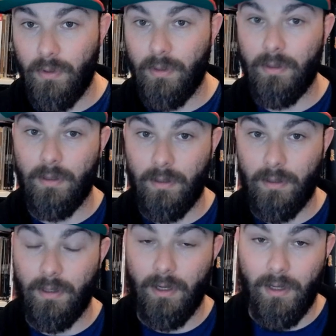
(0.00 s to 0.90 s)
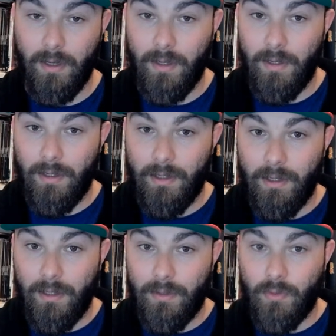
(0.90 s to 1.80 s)
Euh,
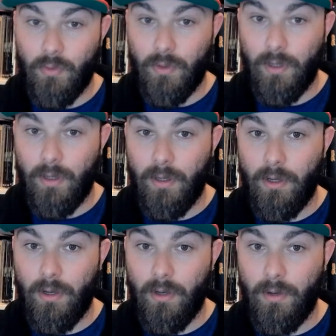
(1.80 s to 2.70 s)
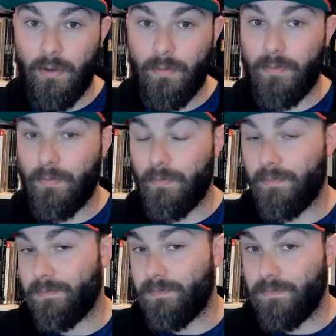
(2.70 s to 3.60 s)
sur... Euh,
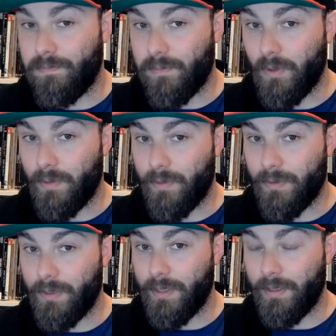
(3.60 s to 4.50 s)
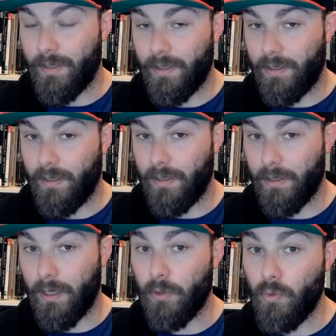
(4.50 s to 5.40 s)
comment dire, euh,
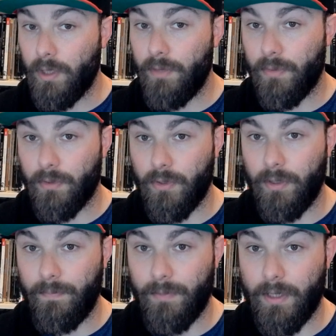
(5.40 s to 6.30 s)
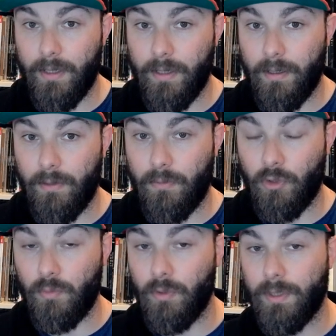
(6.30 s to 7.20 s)
un gros cliffhanger. Et euh,
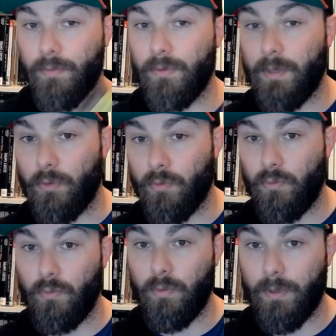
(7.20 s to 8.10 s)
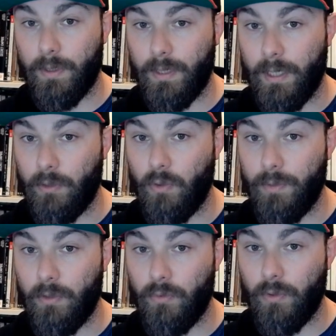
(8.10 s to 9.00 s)
franchement, ça vaut vraiment le coup. Série trop
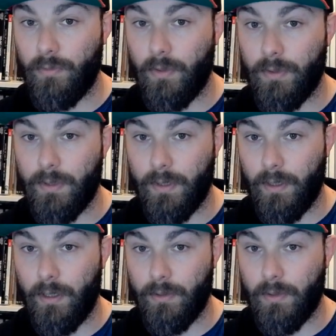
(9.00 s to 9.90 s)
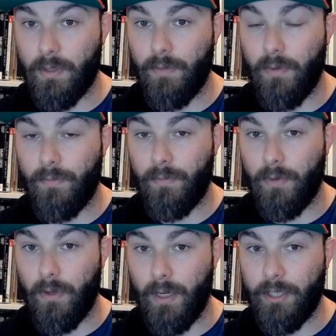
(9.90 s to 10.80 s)
méconnue en France, euh, The Stuff of
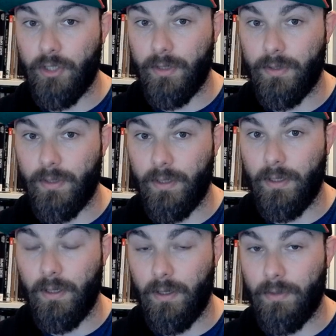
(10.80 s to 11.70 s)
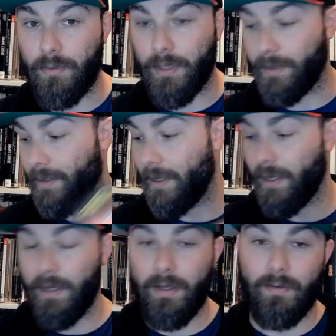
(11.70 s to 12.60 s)
Legends en anglais.
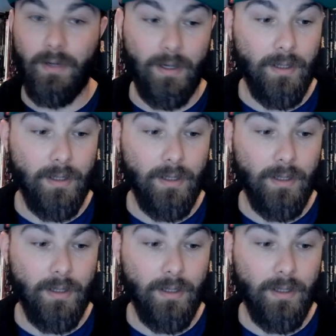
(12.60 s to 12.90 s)
Voilà.